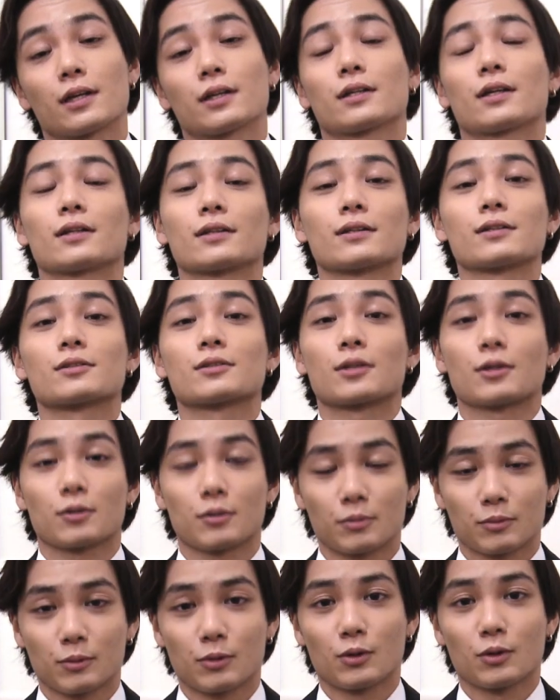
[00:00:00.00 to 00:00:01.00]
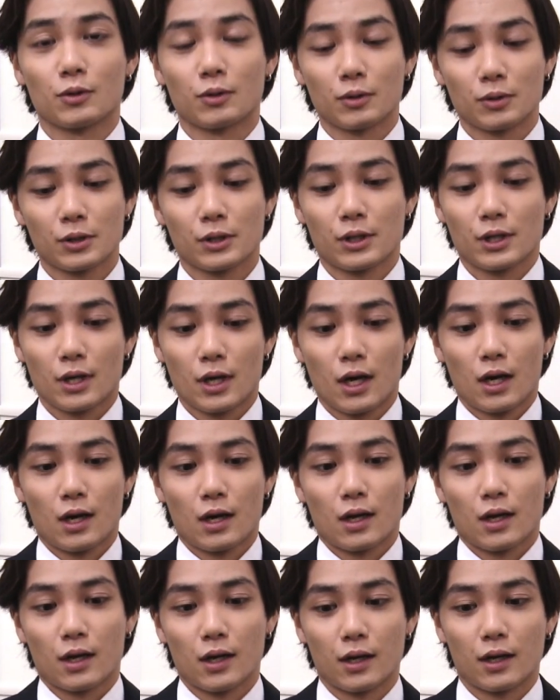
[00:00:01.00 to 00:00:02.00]
だいたんですけども、
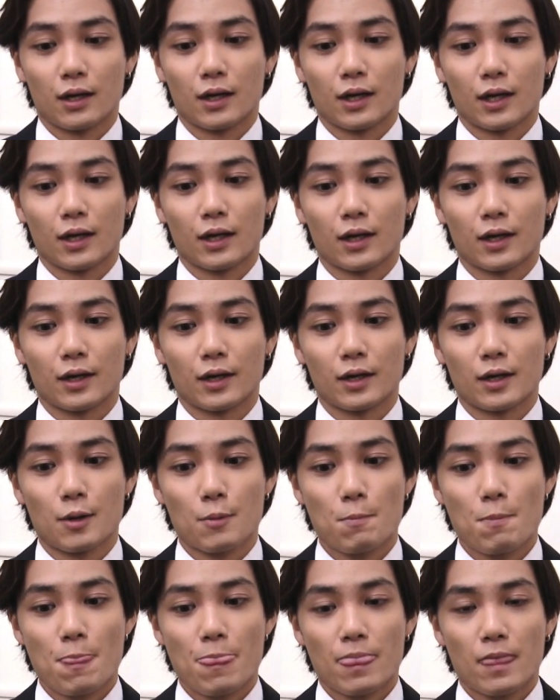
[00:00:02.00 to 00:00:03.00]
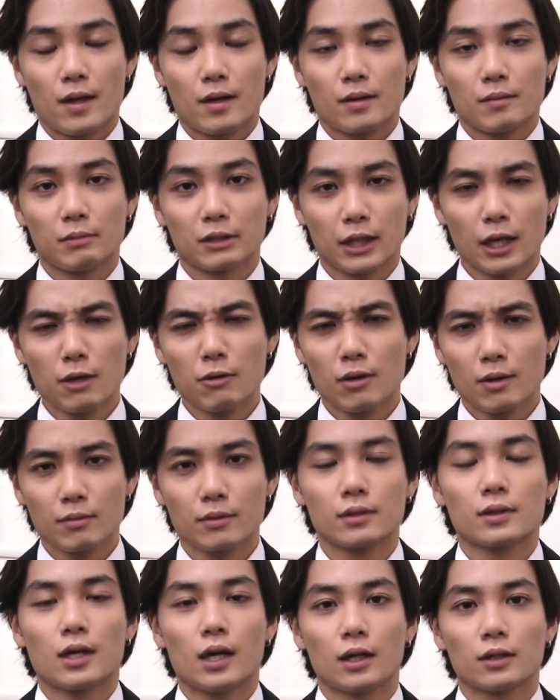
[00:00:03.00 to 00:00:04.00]
えーまあ、台
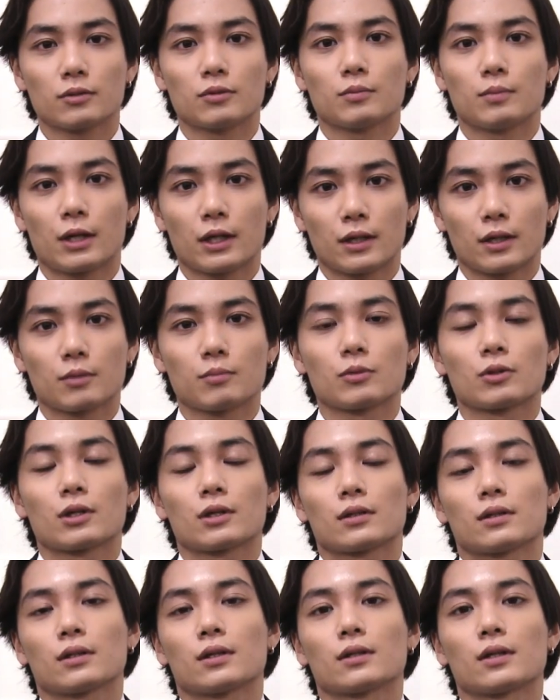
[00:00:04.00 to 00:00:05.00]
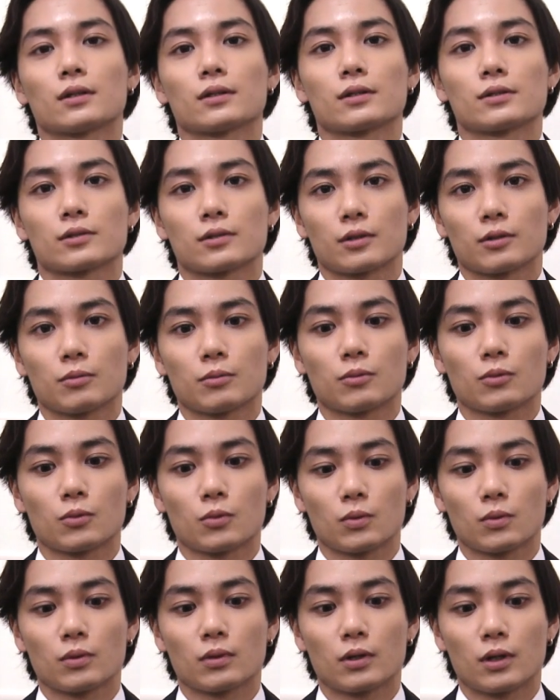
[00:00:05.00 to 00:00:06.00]
本あの前からもらってたんですけども
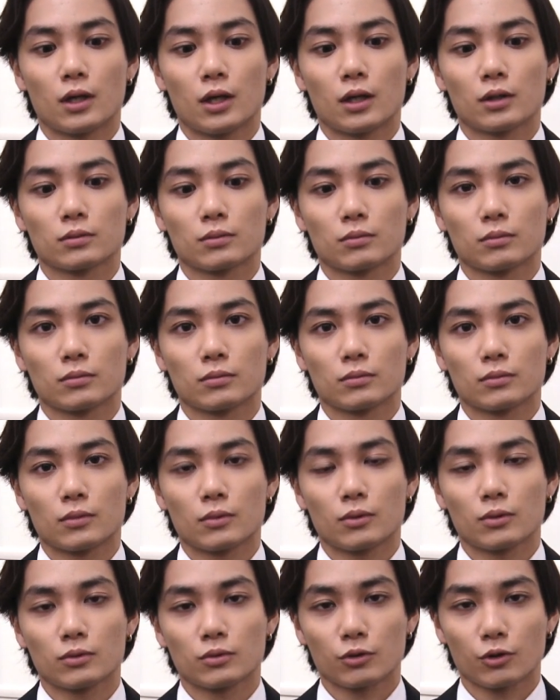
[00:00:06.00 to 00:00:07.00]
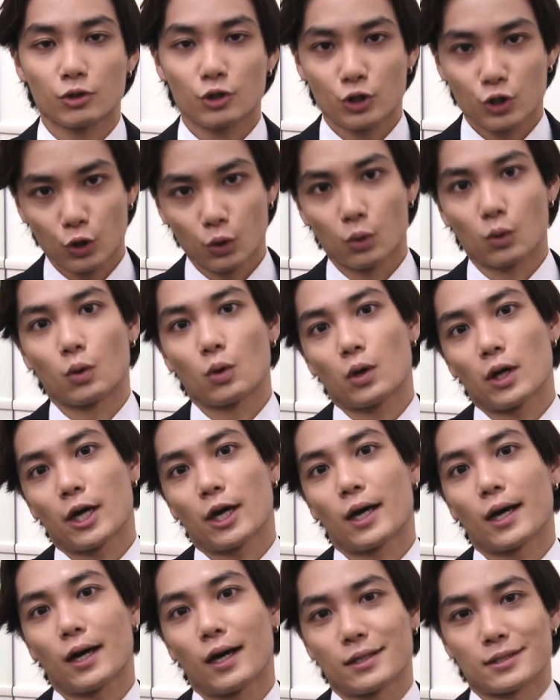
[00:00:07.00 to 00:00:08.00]
あの本当に今日、
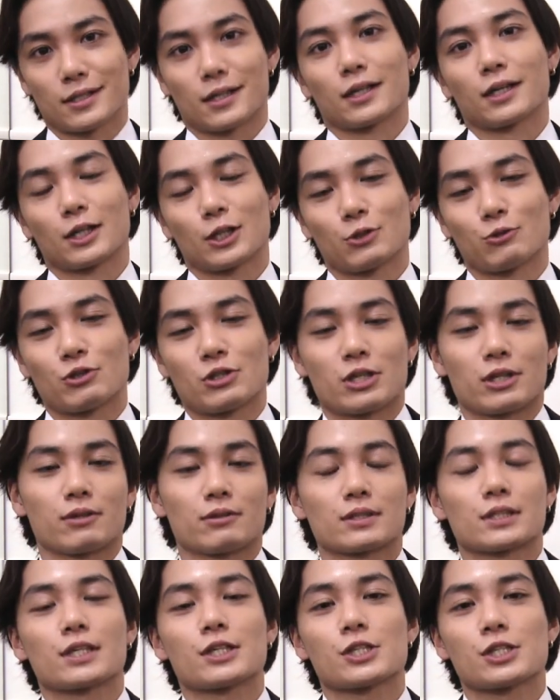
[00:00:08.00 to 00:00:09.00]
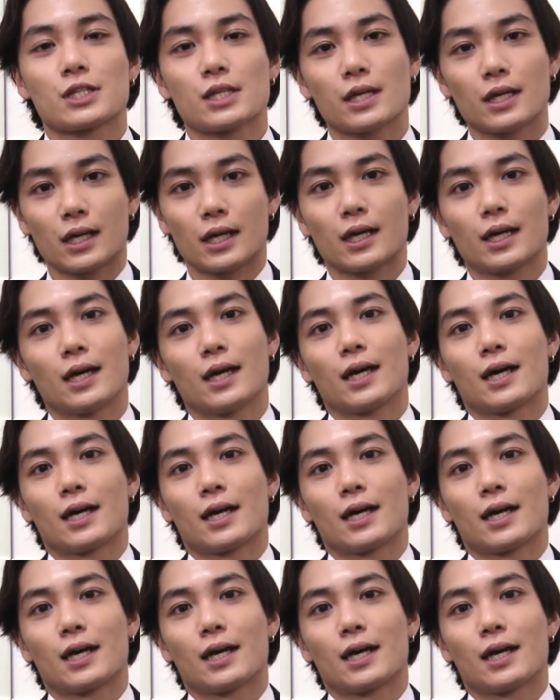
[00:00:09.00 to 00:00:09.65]
えー、朝から打ち合わせして